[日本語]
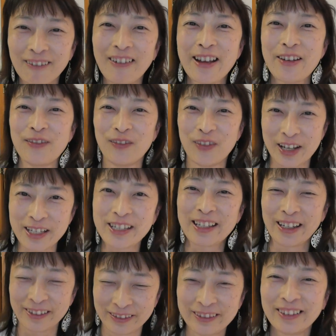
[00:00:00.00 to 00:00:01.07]
終えまし
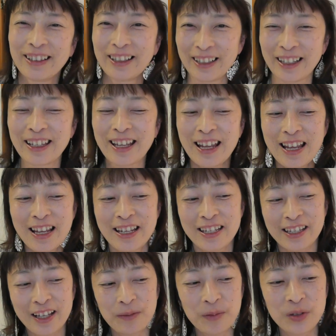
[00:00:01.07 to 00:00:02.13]
たよ。はい、
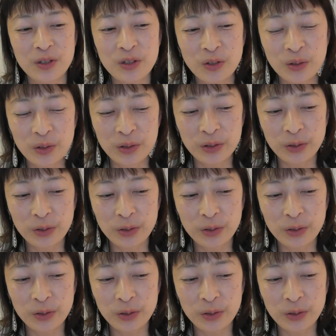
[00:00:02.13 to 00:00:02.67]
しかもそうい